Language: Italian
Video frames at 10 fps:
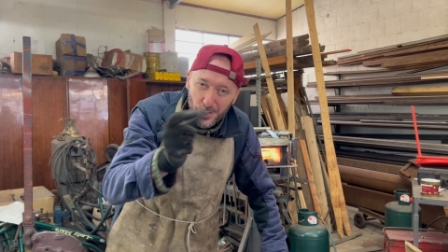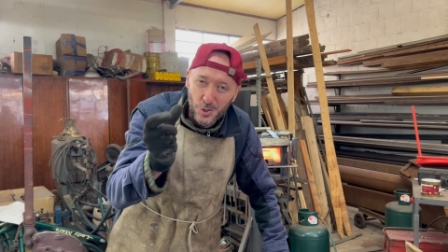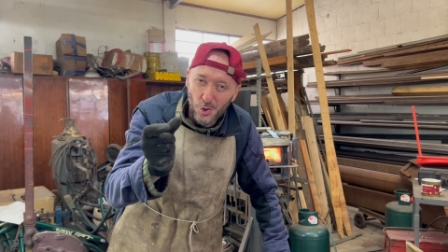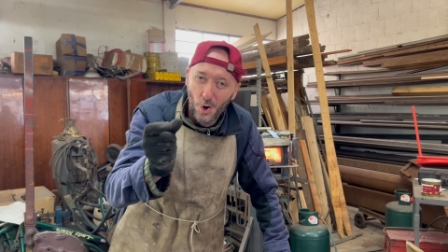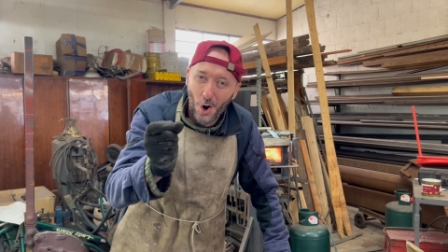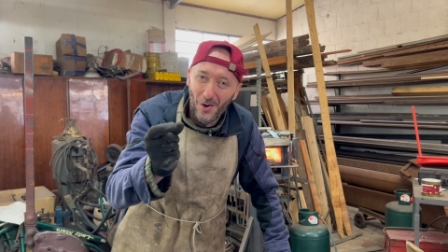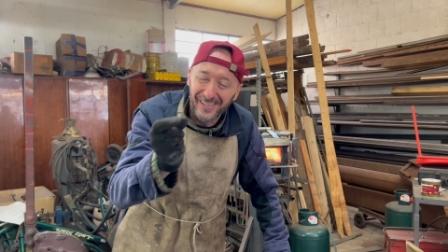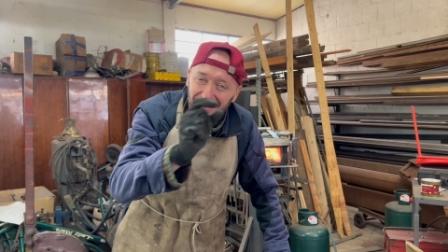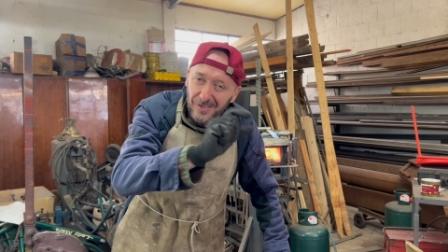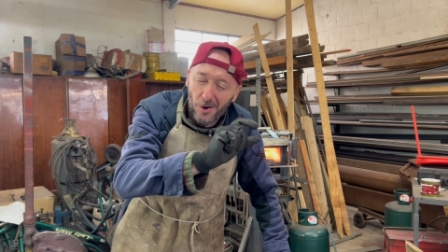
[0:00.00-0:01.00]
il ciuco
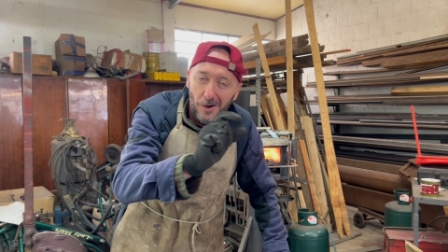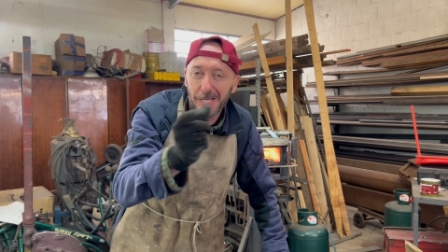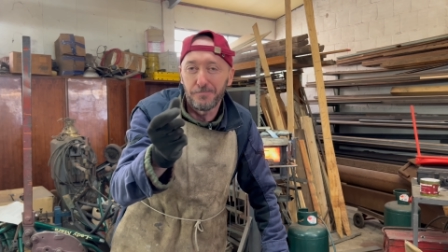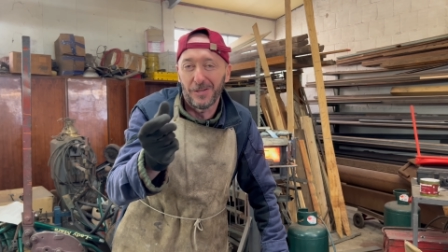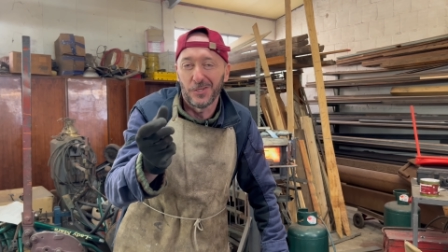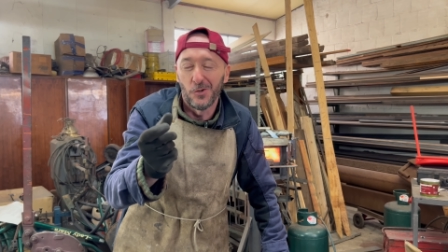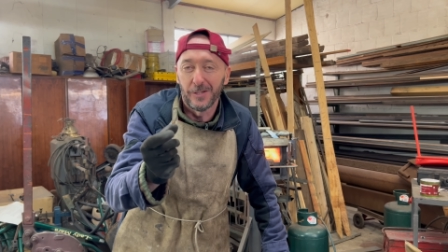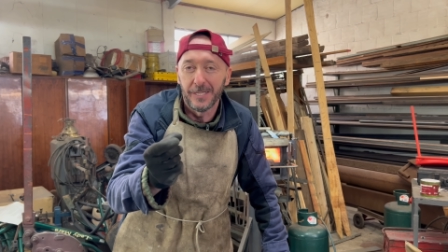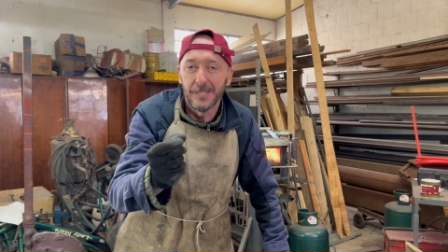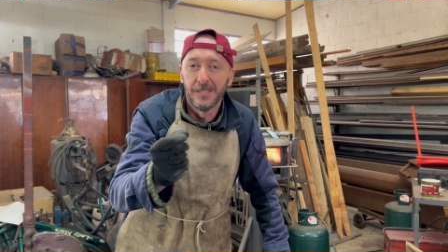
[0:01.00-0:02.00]
in vuole il
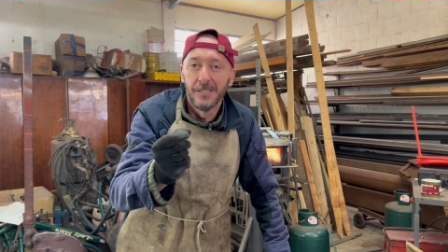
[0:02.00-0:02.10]
padrone.